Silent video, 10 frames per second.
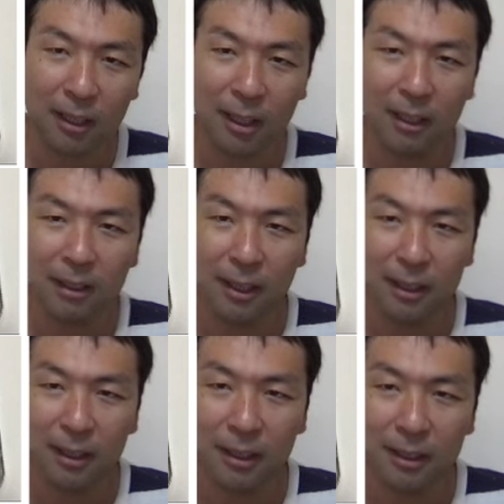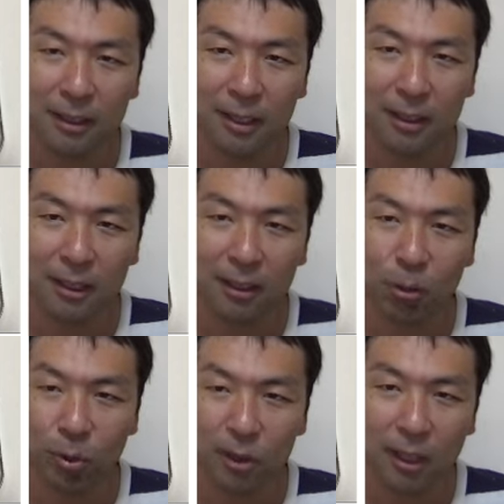なかったり写真が
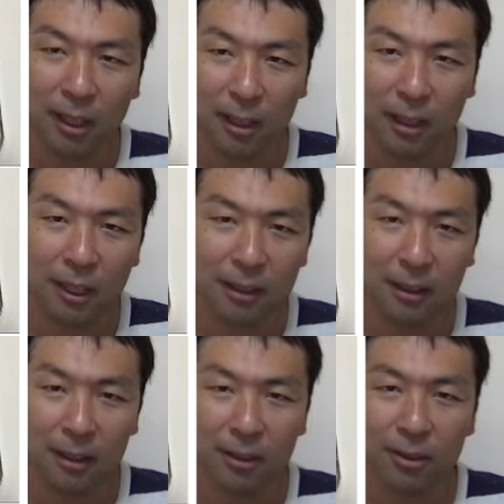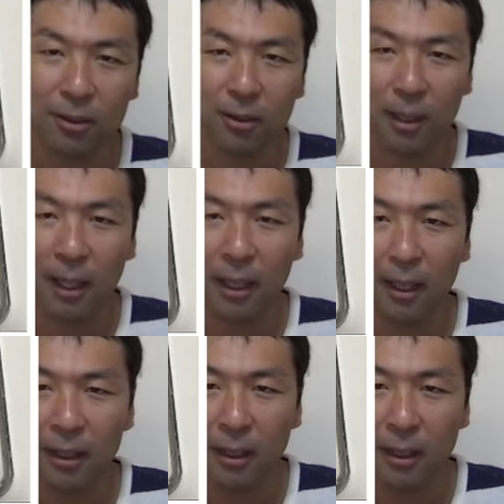統一感がなかったりするので、